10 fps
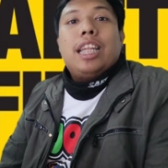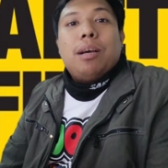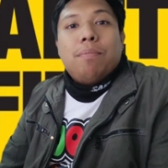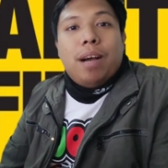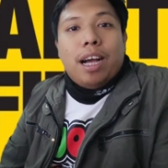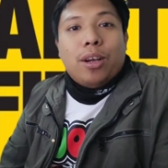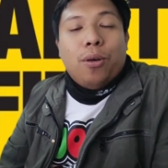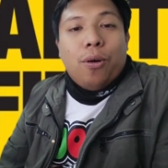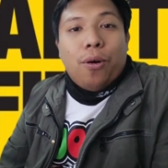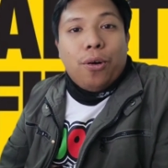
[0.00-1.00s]
na
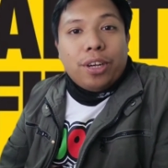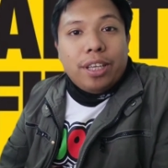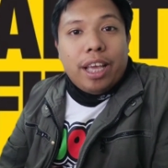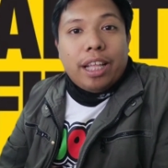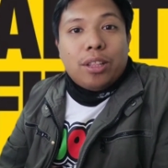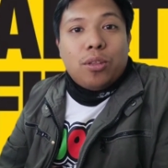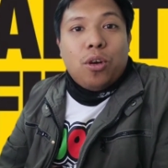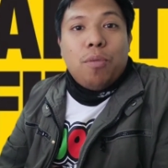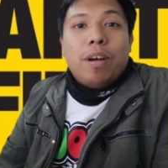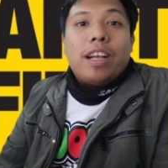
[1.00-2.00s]
mag-orient
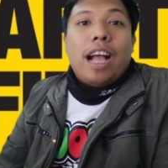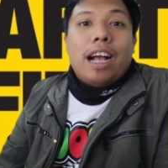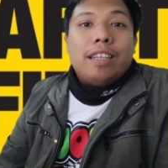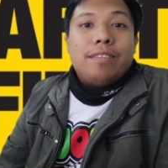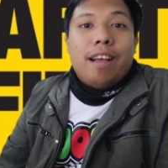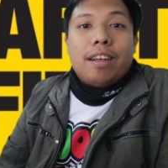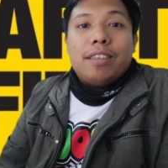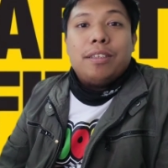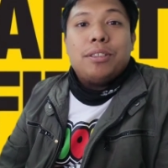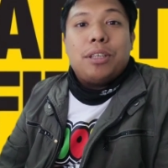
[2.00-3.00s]
o magkakandak
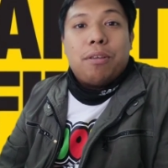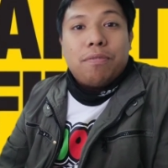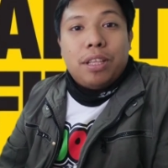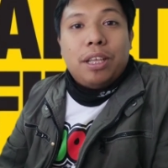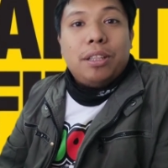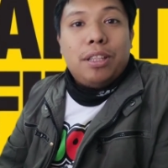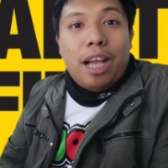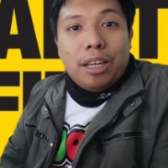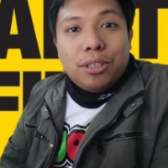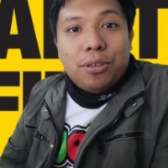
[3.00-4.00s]
ng safety
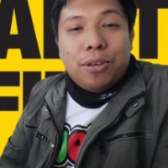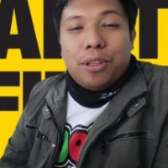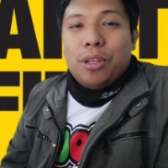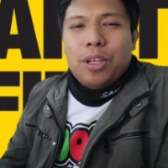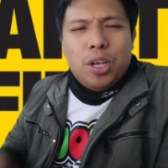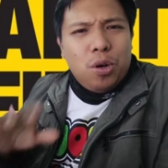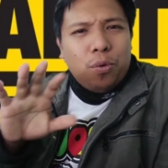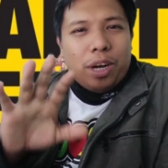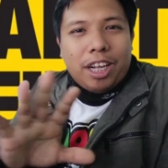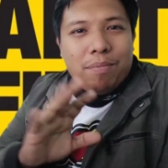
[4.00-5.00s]
induction?
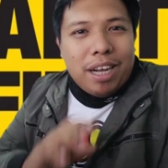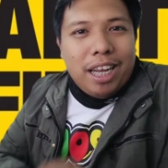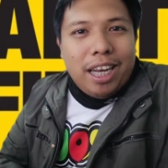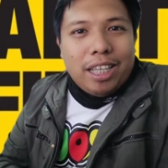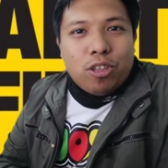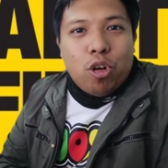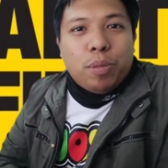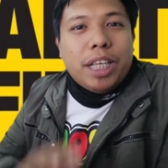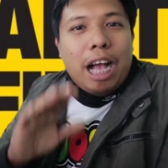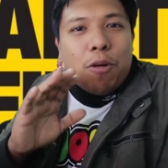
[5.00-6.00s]
Huwag kang mag-alala
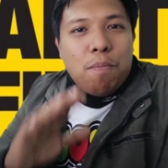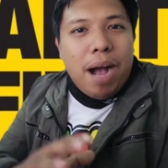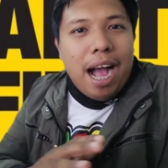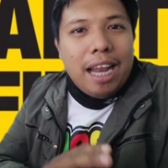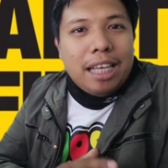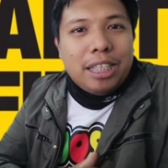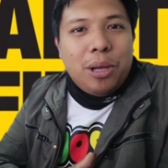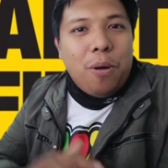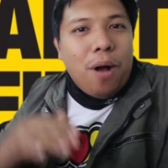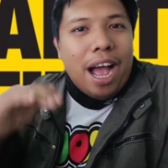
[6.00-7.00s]
troops, akong bahala
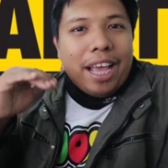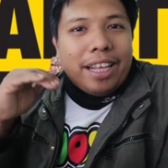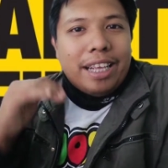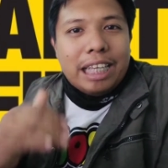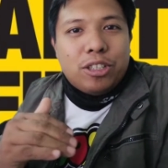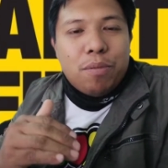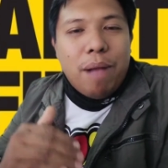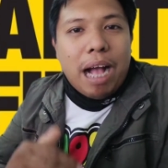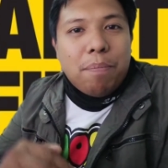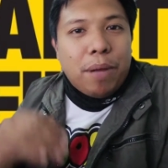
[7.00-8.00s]
sa'yo. I got your
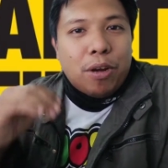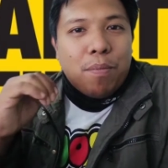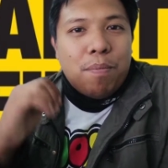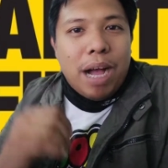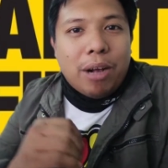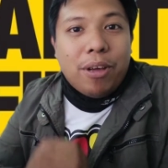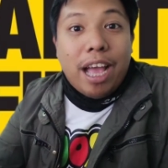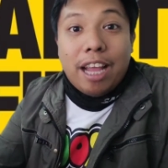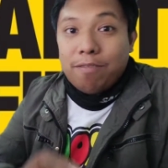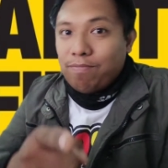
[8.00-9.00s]
back. Pero bago
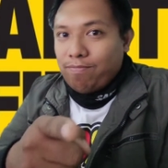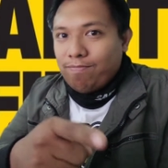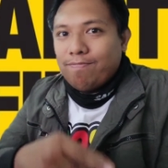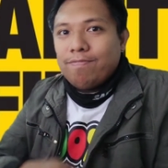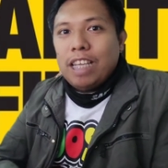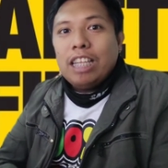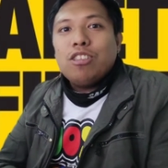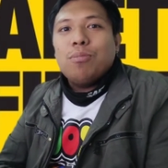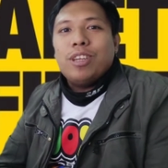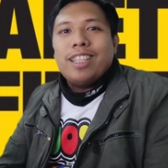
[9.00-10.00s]
yan,
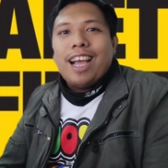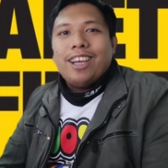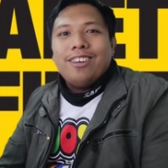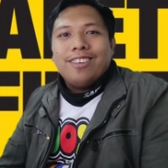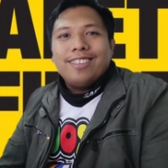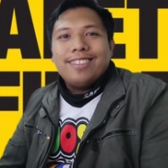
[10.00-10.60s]
intro muna tayo.